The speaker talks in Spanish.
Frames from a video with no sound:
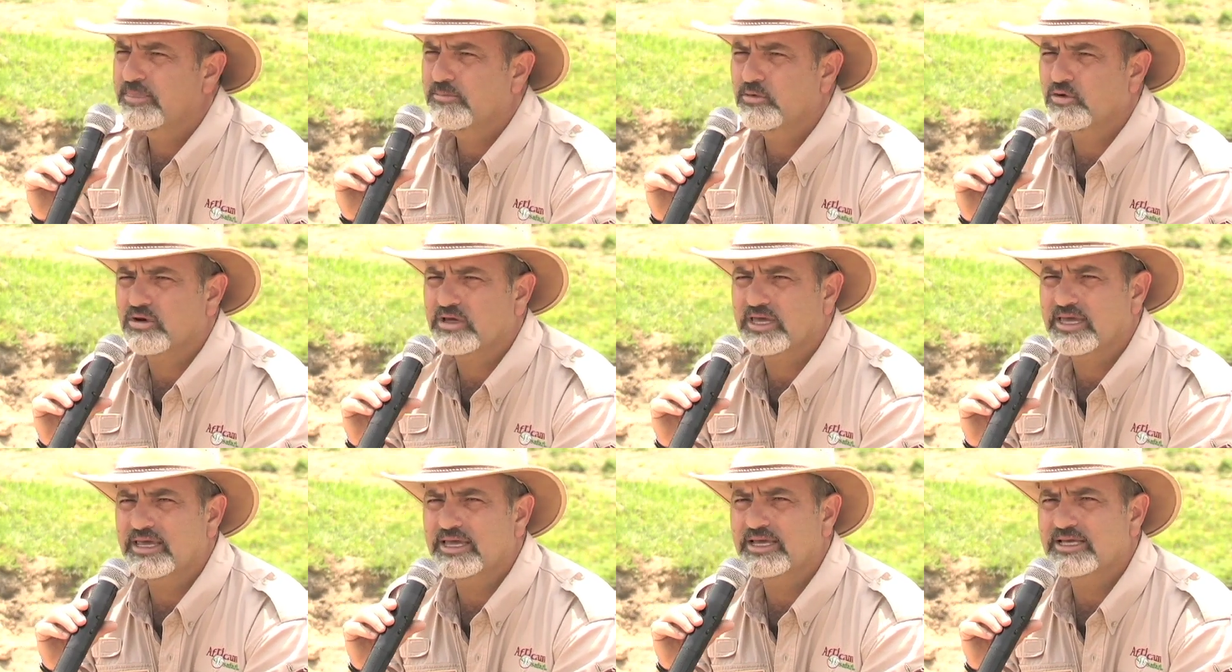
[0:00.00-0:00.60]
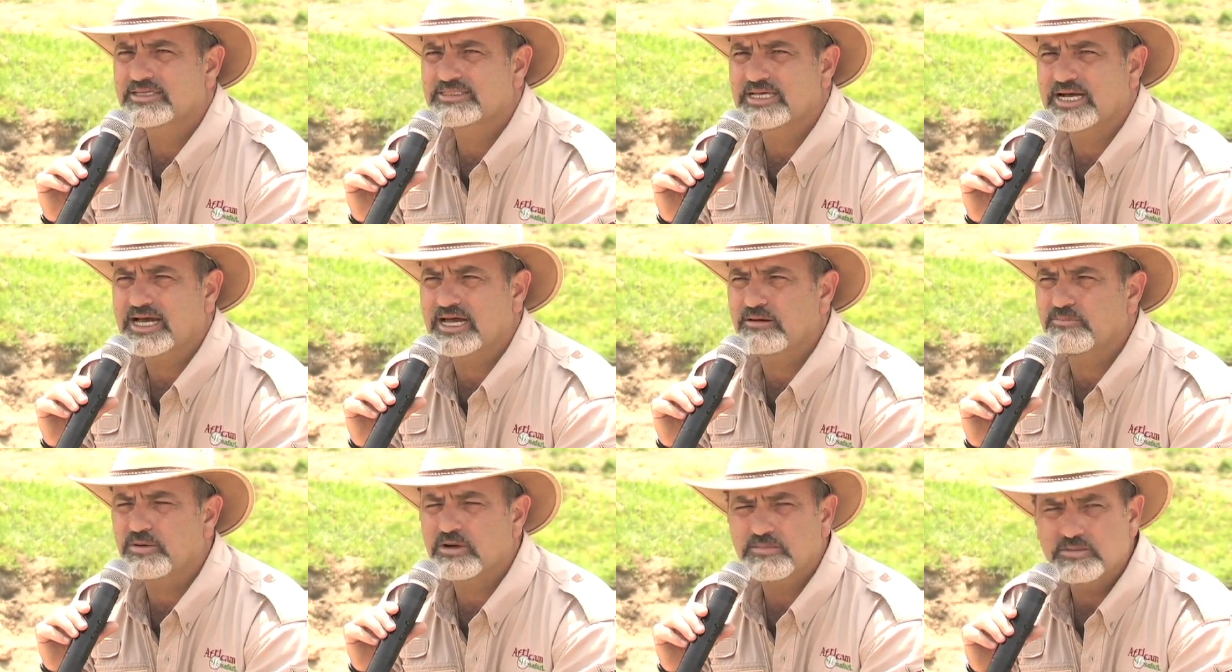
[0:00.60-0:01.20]
porque
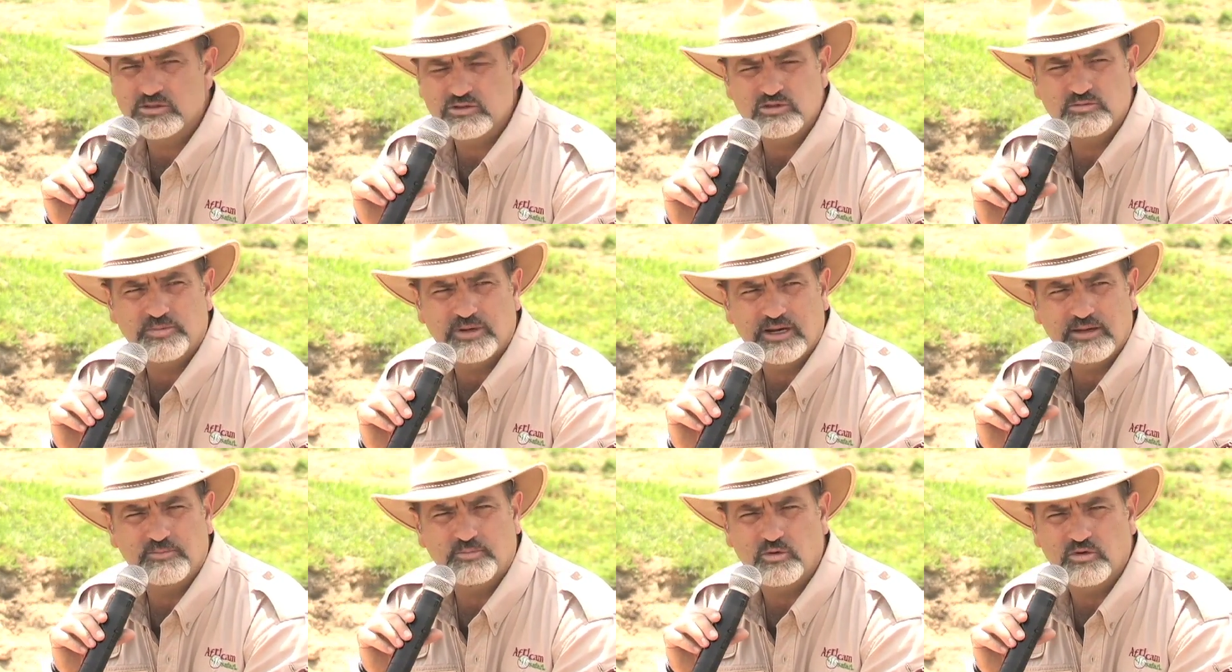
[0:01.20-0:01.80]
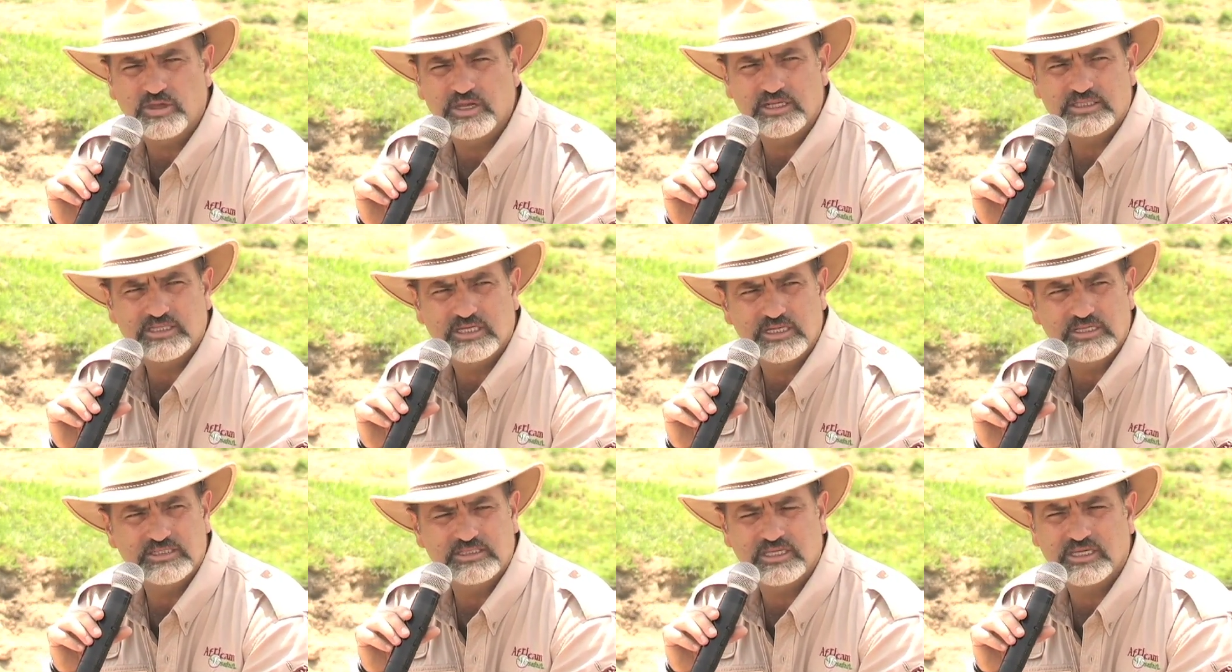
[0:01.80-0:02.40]
sacar permisos para poder
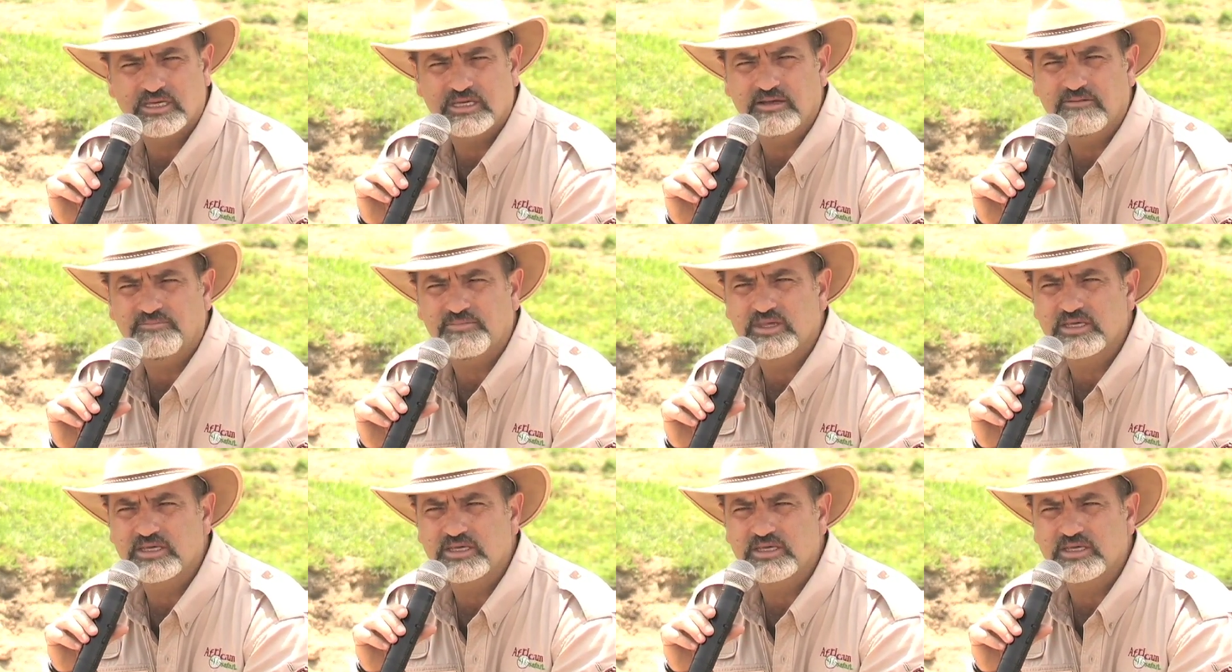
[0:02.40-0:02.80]
hacer este,